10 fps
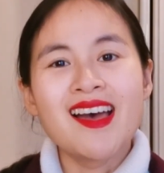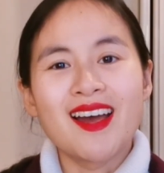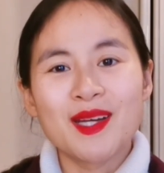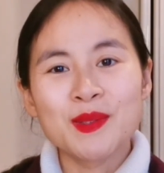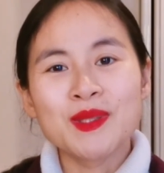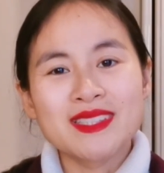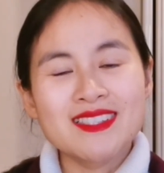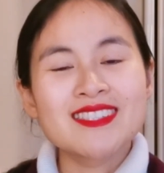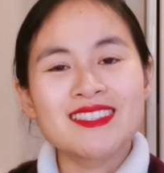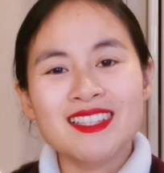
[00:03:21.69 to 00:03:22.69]
而我的
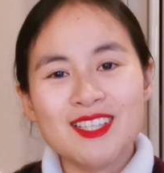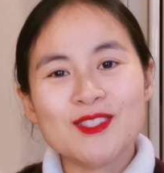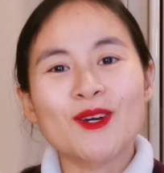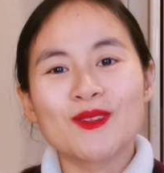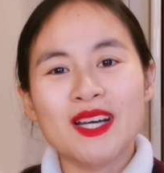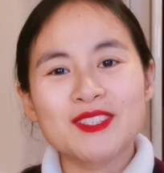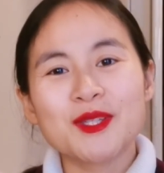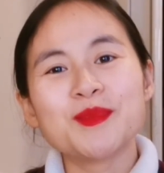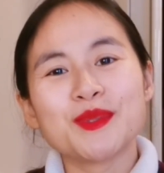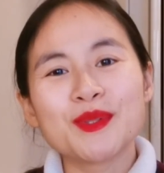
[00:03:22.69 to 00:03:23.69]
心里从来
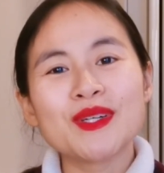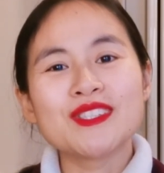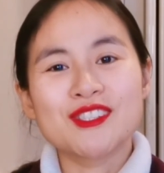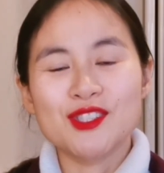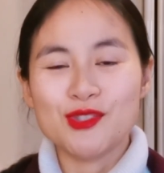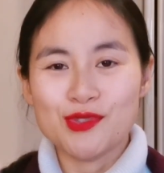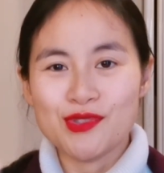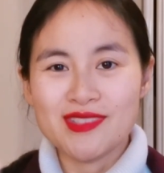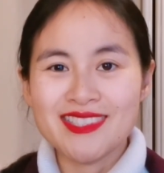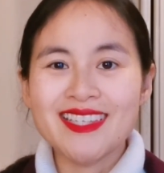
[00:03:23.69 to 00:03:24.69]
都不会只
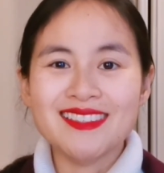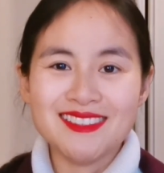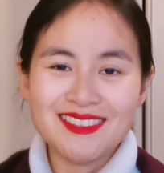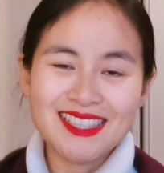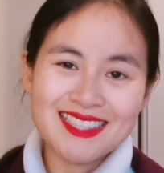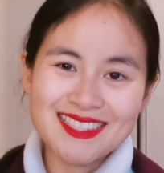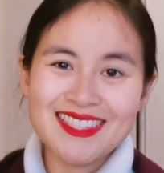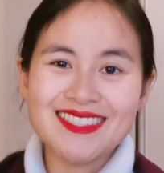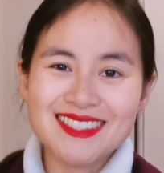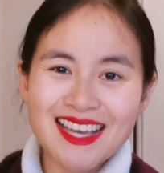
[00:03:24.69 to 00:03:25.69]
局限于你
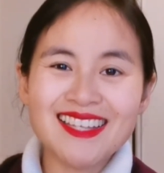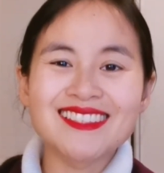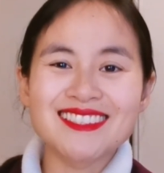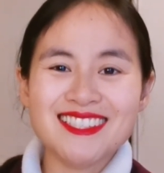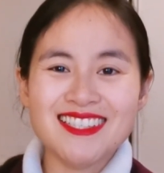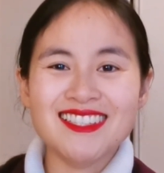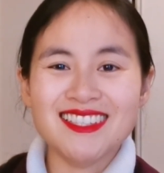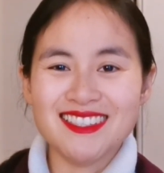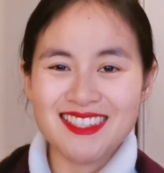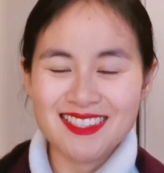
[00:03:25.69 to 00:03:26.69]
现在的身
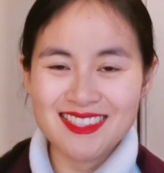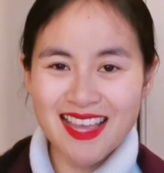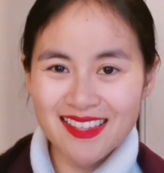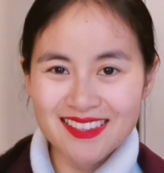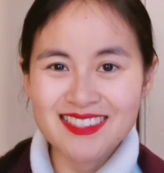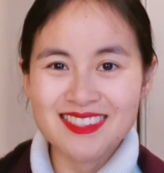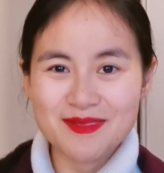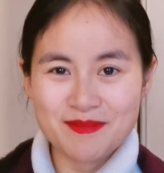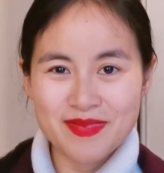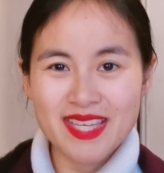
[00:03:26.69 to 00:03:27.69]
体、现在的
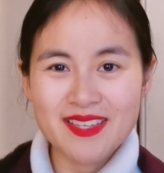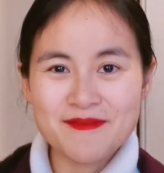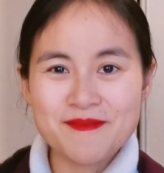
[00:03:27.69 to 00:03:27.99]
性别。